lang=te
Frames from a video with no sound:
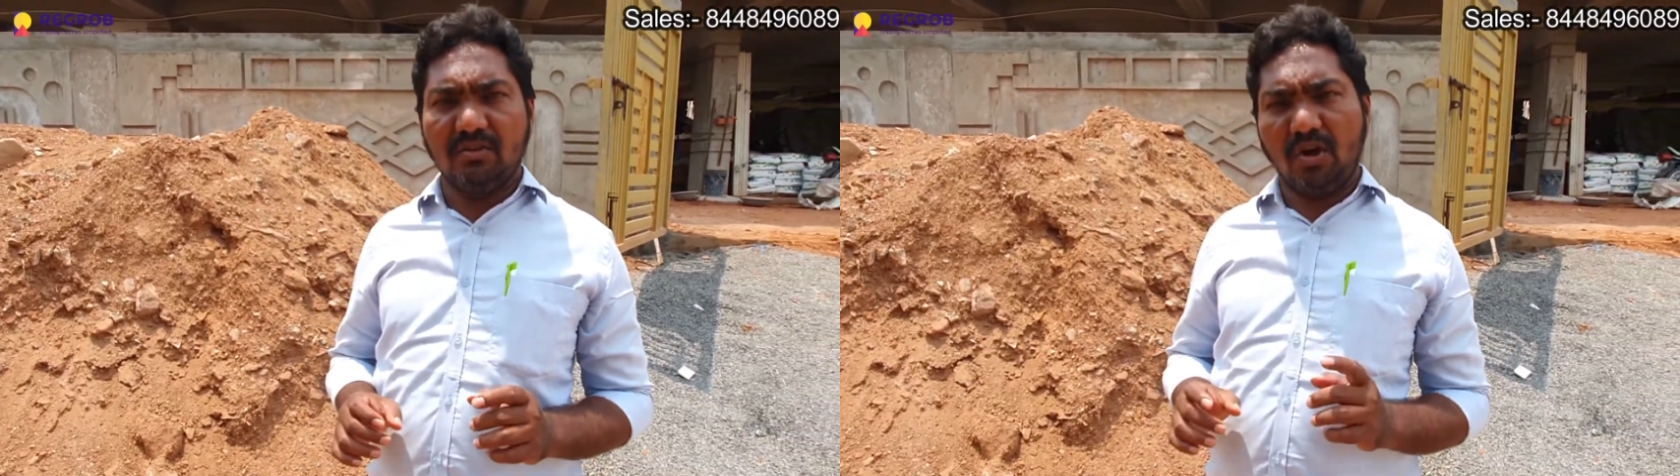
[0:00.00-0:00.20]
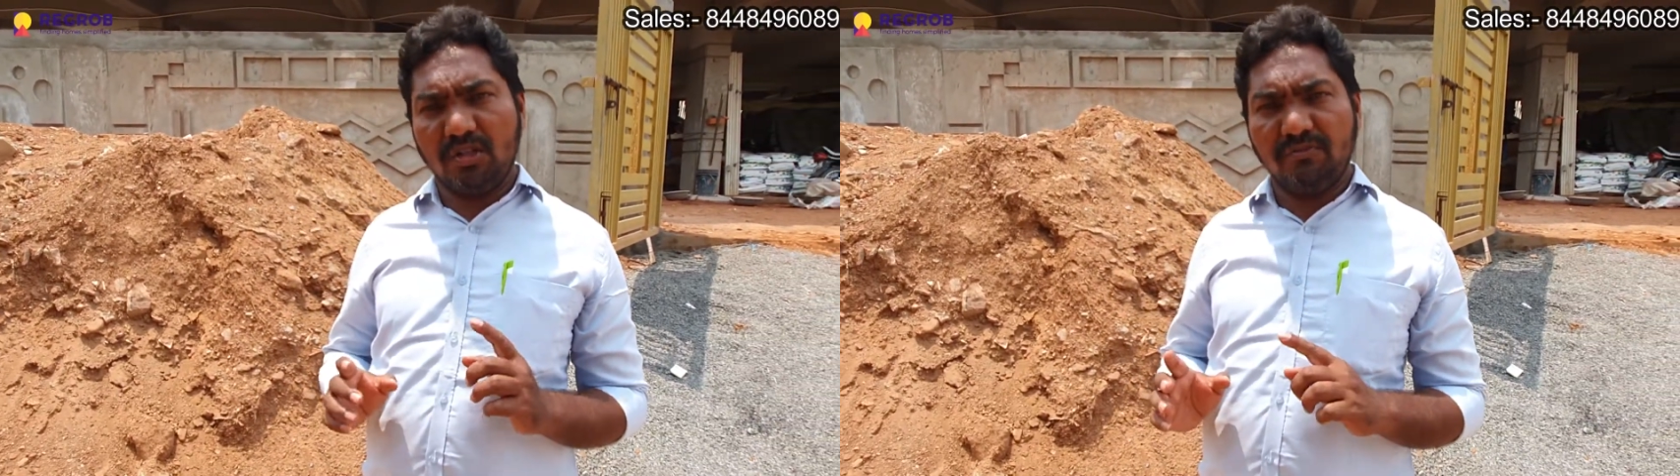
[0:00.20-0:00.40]

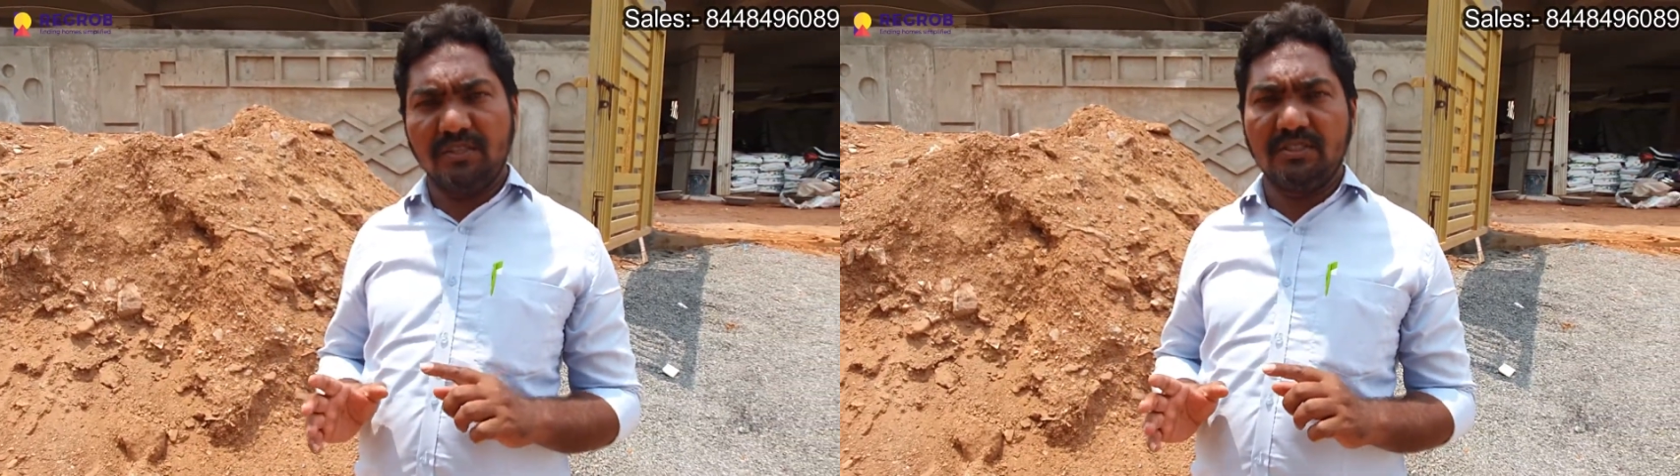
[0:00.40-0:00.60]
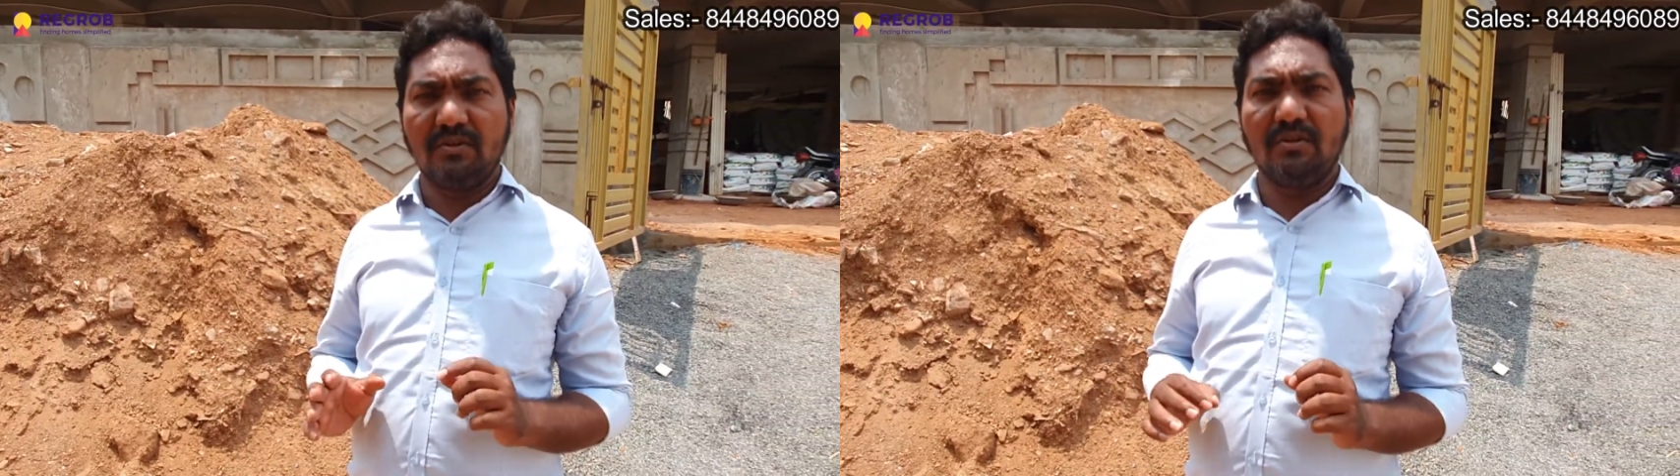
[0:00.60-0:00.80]
నార్త్
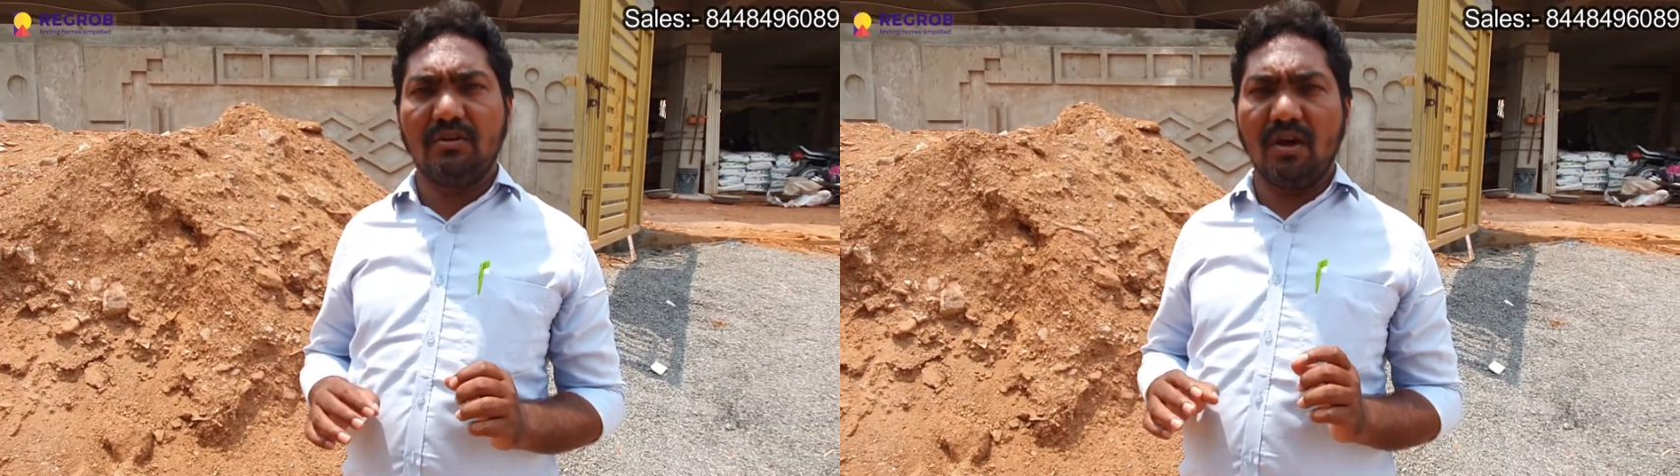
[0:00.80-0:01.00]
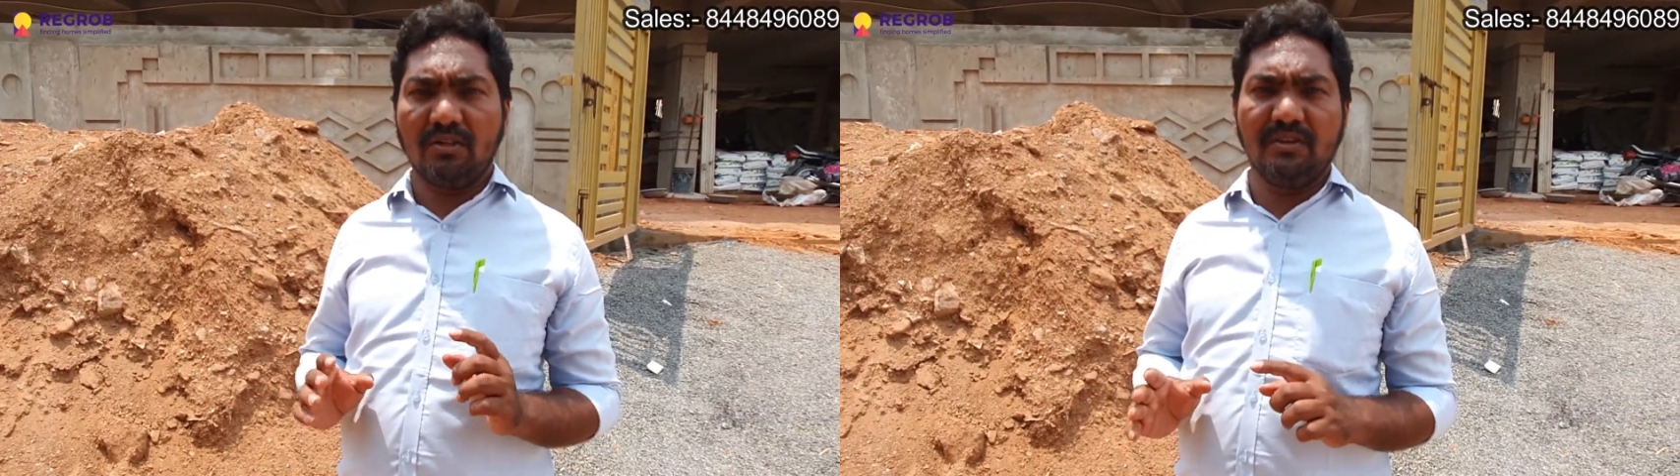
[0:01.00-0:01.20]
ఫేసింగ్
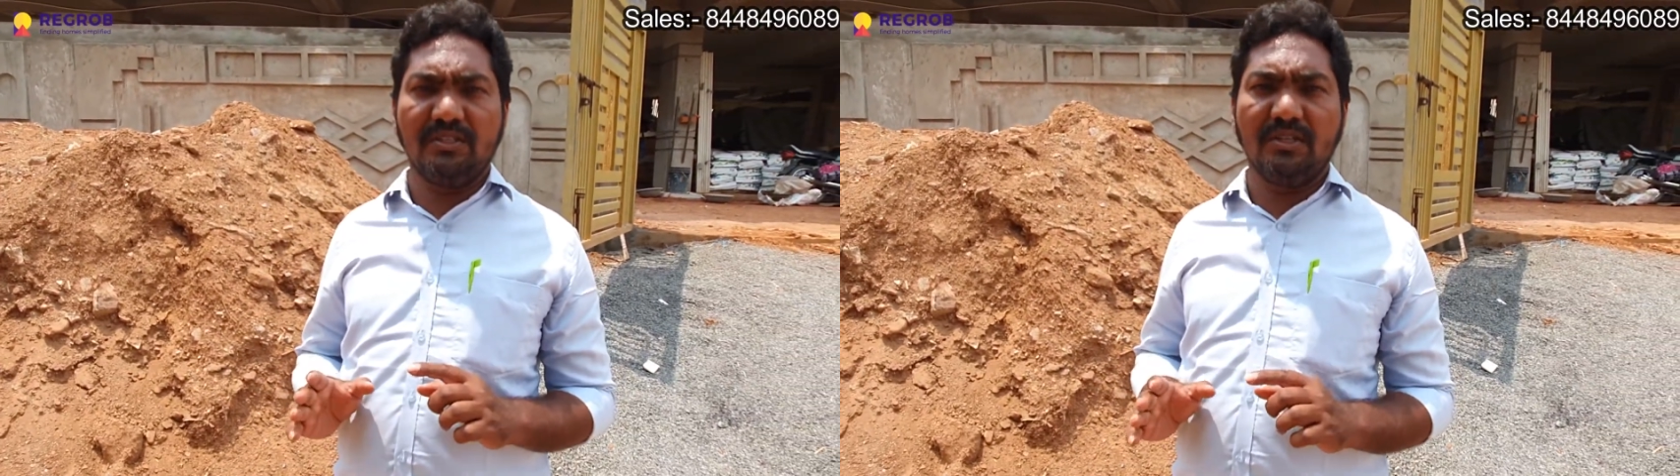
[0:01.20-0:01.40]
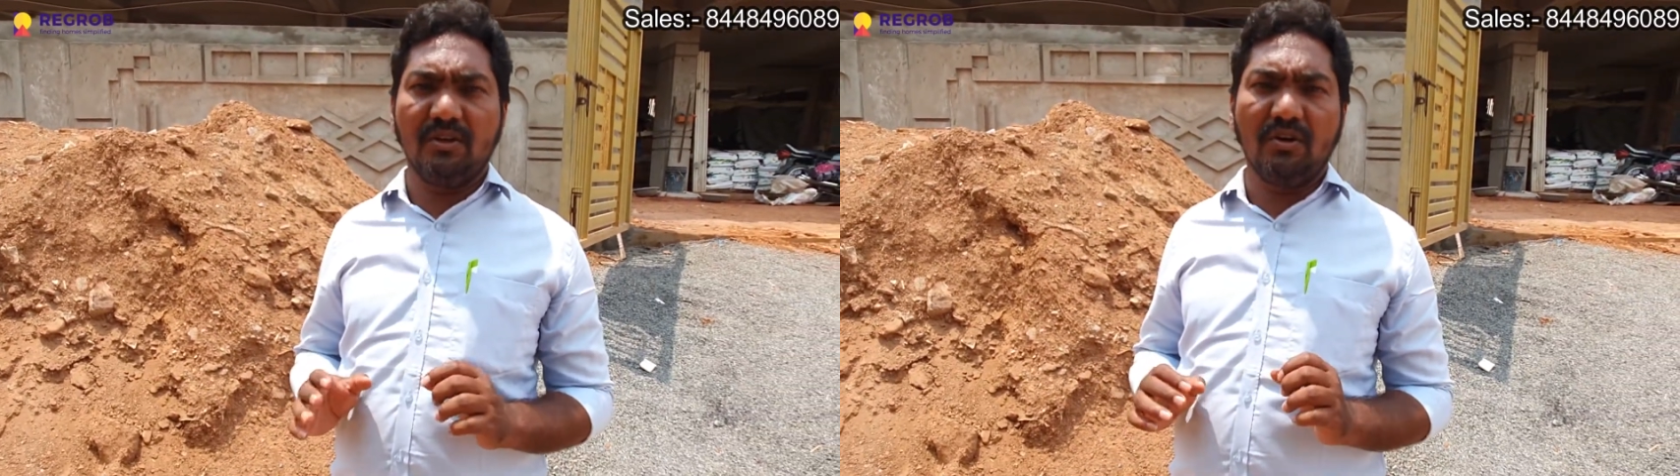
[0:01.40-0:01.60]
నార్త్
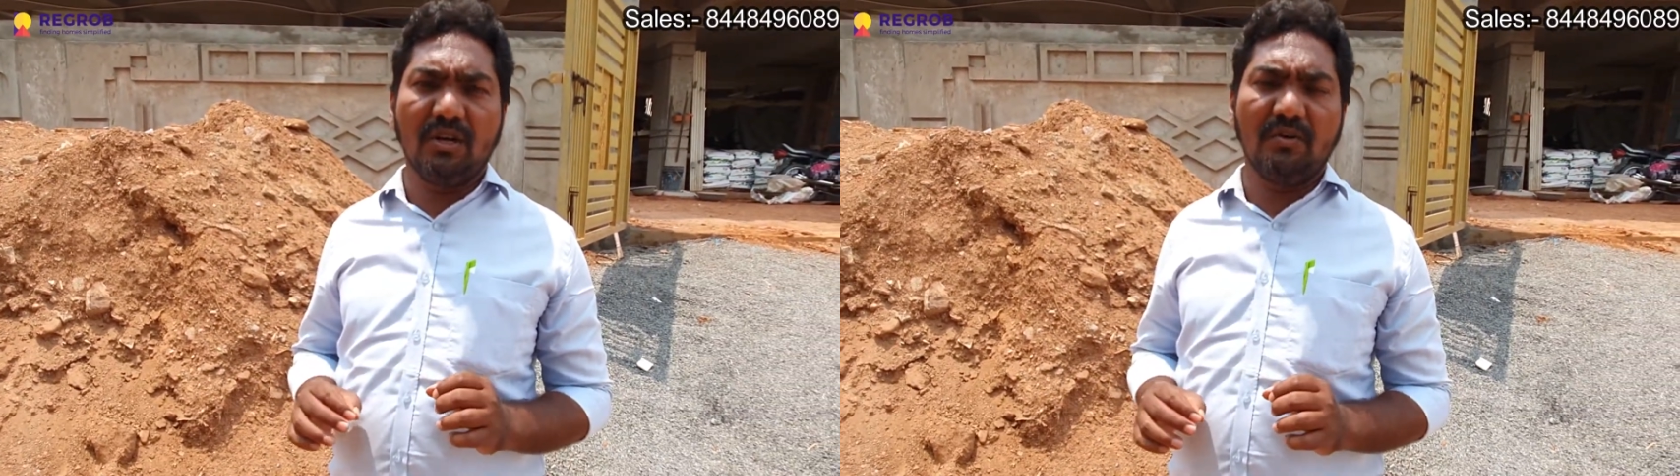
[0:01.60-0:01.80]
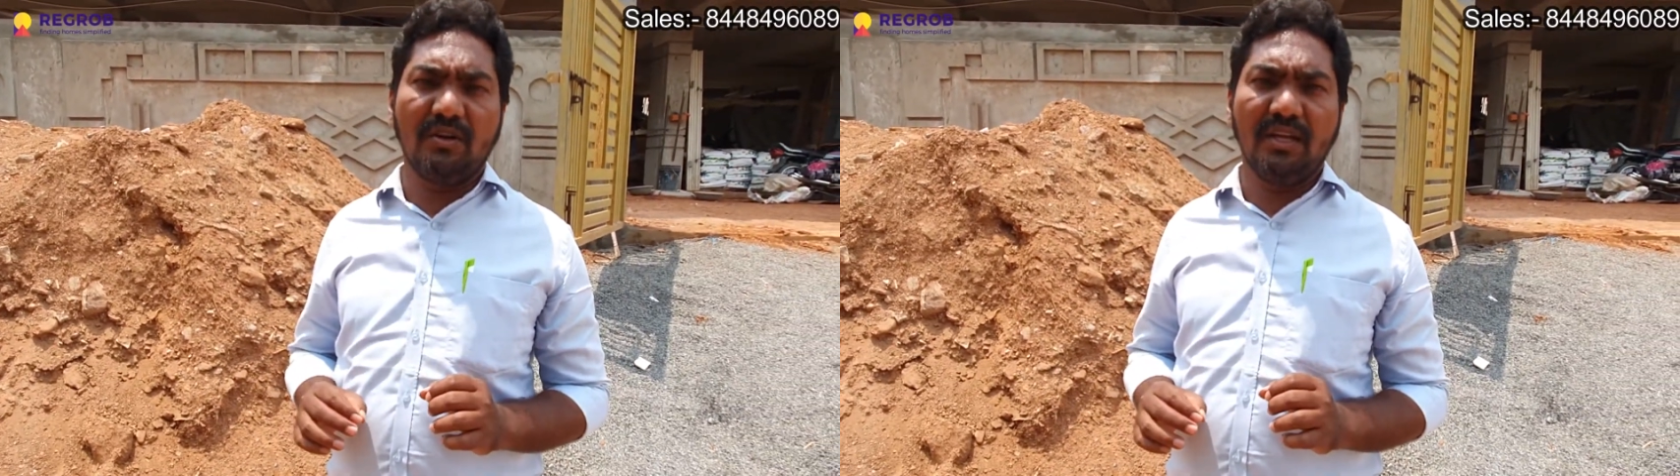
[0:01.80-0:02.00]
ఫేసింగ్లో
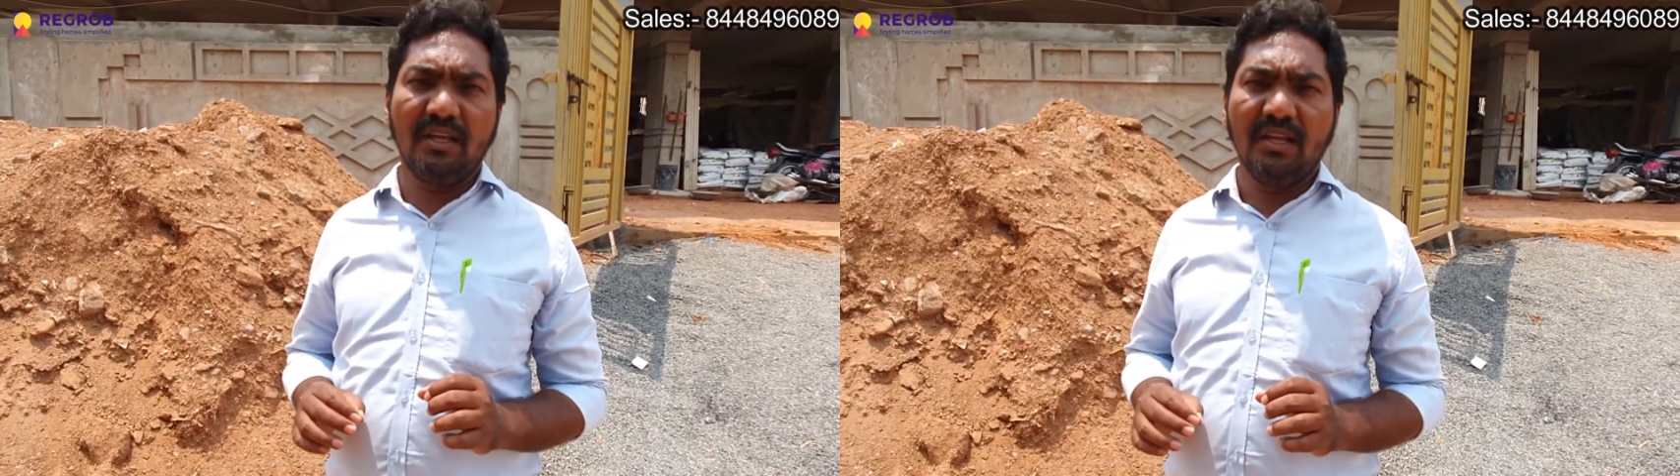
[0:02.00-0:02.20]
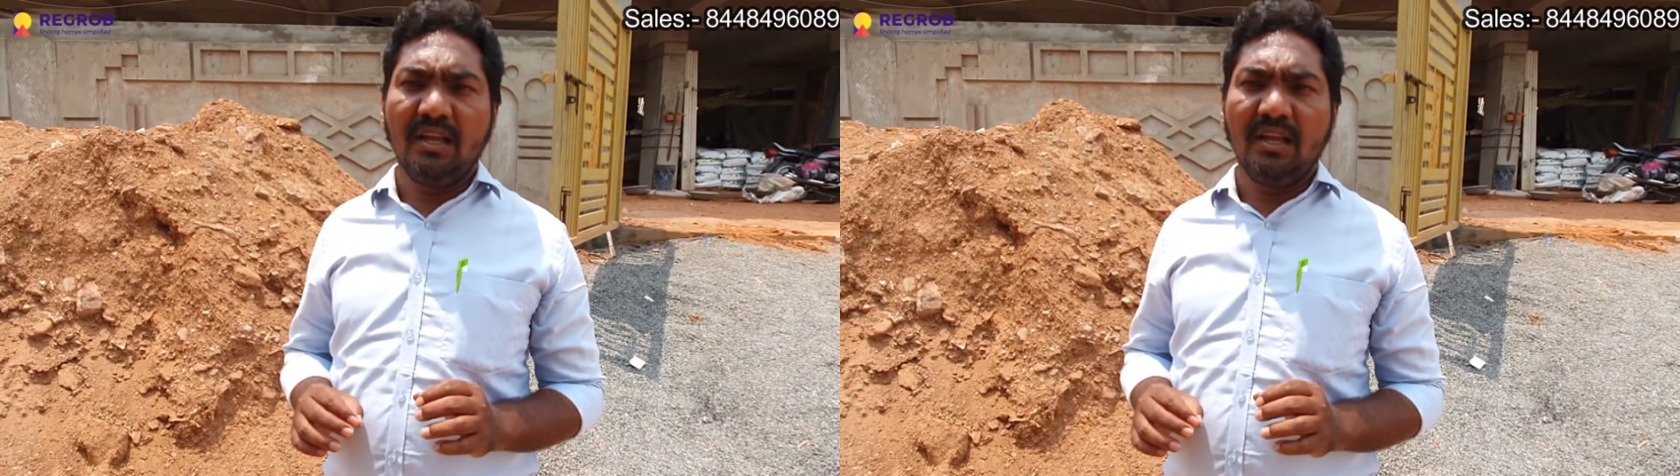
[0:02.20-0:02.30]
కూడా ఉన్నాయి